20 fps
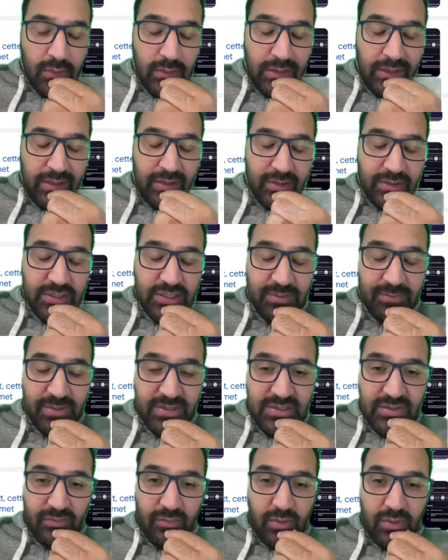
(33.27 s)
là, je ne sais pas
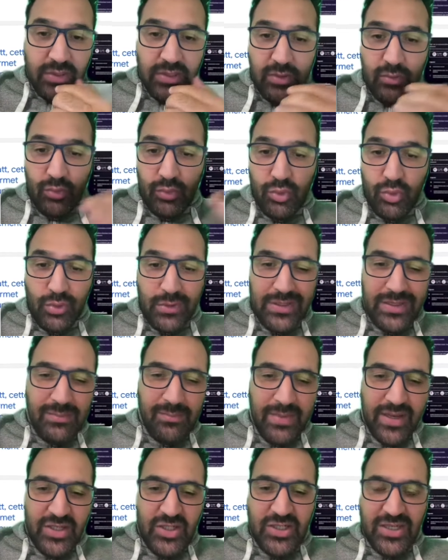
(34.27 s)
si vous vous rendez compte de
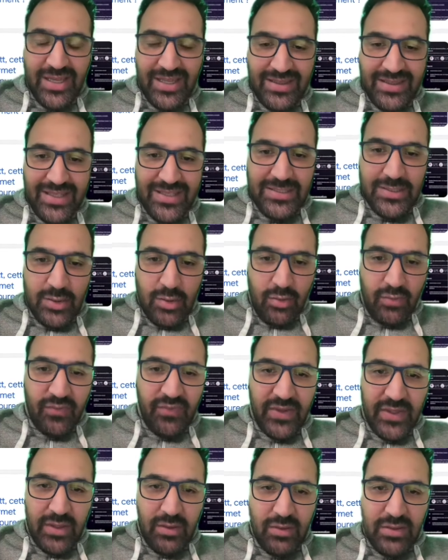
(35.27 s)
l'image
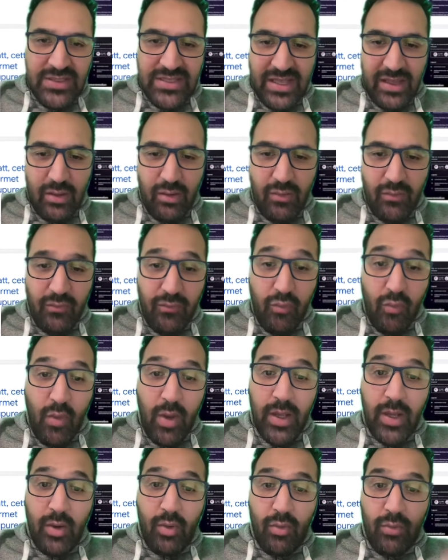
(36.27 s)
catastrophique que ça
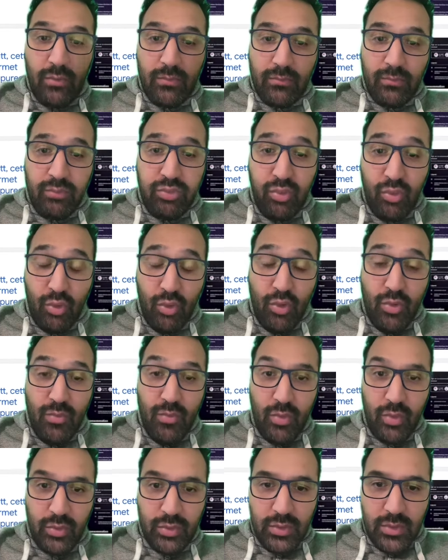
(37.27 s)
renvoie pour le
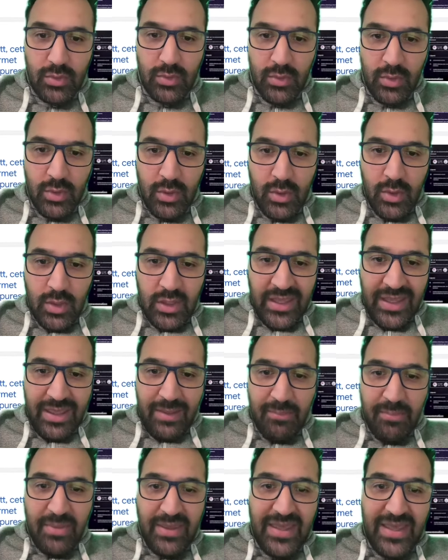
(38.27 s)
monde
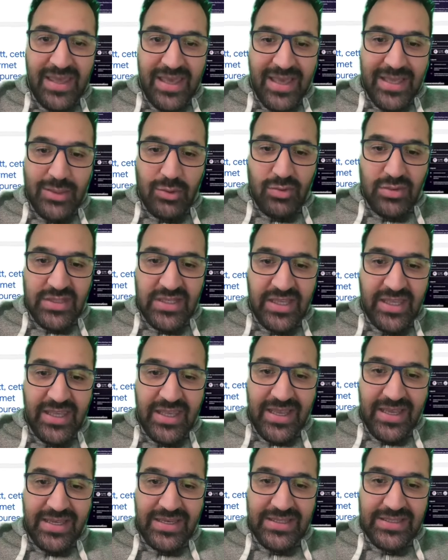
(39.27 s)
qu'un pays
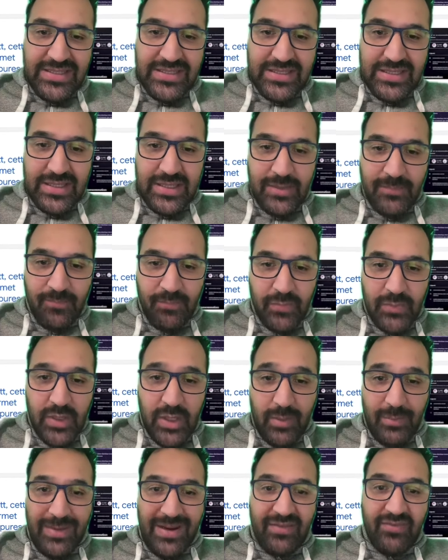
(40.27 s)
industrialisé
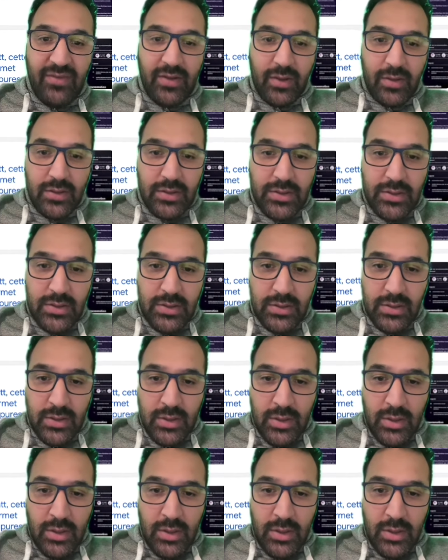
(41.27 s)
comme la France,